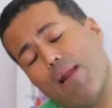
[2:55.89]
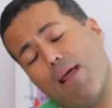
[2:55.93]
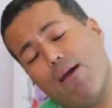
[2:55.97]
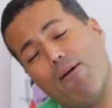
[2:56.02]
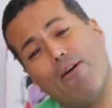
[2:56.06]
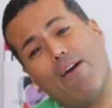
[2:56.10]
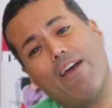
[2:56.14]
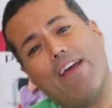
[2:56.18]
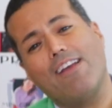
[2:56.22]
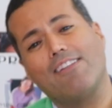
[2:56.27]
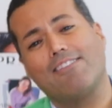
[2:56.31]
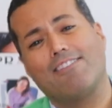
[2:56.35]

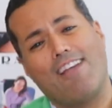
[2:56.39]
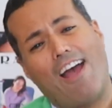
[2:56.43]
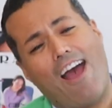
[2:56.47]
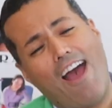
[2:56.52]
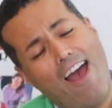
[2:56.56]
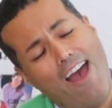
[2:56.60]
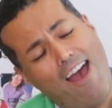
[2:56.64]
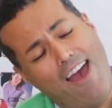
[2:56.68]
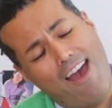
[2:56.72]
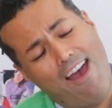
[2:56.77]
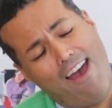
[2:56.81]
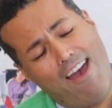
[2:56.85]
plebes,
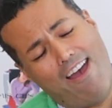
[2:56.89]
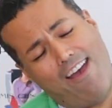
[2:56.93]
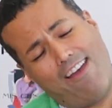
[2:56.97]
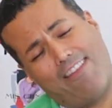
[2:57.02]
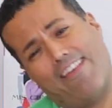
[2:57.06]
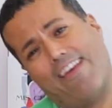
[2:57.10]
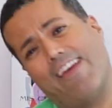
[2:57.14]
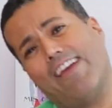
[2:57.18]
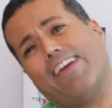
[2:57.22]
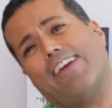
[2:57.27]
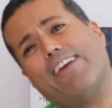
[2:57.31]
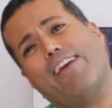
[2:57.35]
ya,
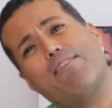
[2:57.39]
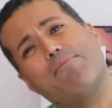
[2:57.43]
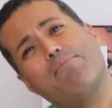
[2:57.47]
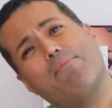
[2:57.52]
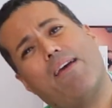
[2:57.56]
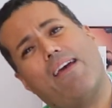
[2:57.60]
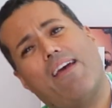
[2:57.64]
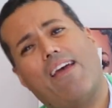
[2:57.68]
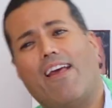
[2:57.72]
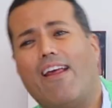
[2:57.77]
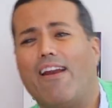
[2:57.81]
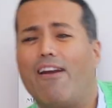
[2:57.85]

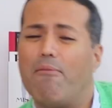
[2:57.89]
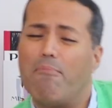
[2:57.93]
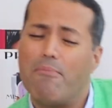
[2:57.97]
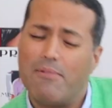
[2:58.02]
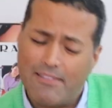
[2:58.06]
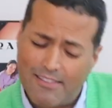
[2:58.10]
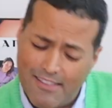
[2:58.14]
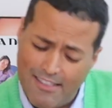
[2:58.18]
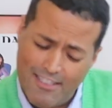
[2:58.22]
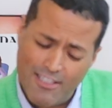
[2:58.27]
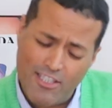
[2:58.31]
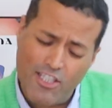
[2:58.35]
déjenme, no me
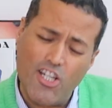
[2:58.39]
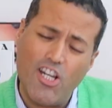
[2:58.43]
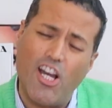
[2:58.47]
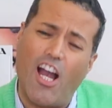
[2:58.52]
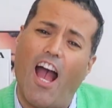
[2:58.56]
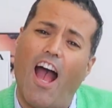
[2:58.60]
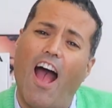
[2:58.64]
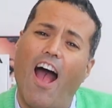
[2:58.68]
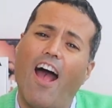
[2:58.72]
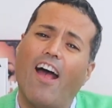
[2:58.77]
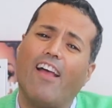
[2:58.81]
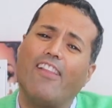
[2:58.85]
estén
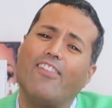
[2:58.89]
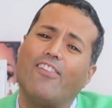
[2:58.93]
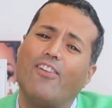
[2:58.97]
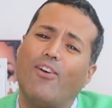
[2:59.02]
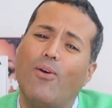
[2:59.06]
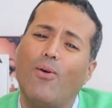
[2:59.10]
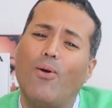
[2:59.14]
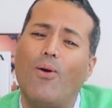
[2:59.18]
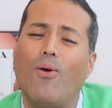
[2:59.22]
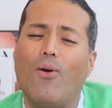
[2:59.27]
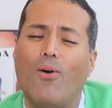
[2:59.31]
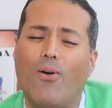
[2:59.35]

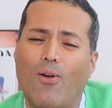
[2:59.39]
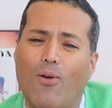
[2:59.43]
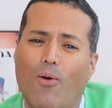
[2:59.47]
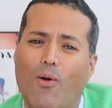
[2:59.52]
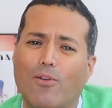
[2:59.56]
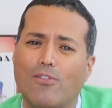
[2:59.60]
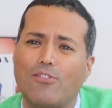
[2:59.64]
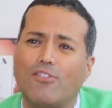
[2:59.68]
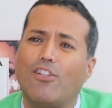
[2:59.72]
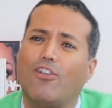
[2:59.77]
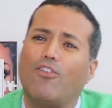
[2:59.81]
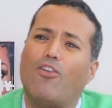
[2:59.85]
chingando,
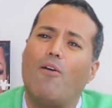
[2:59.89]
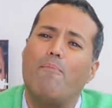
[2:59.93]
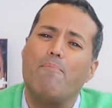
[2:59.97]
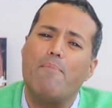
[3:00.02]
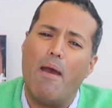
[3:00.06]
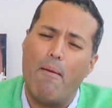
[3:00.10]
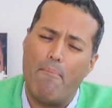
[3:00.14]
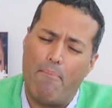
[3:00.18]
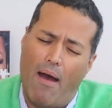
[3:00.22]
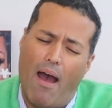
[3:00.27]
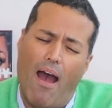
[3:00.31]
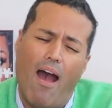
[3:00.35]
lo que con
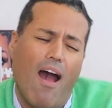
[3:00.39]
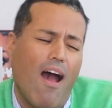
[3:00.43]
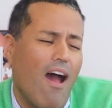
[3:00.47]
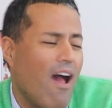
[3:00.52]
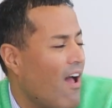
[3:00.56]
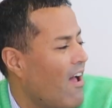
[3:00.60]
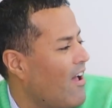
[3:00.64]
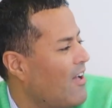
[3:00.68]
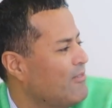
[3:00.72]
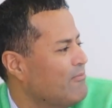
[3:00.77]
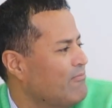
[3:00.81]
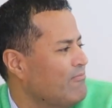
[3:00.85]
mi
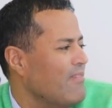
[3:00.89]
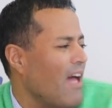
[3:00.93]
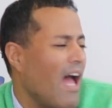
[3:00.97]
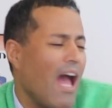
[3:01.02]
mamá.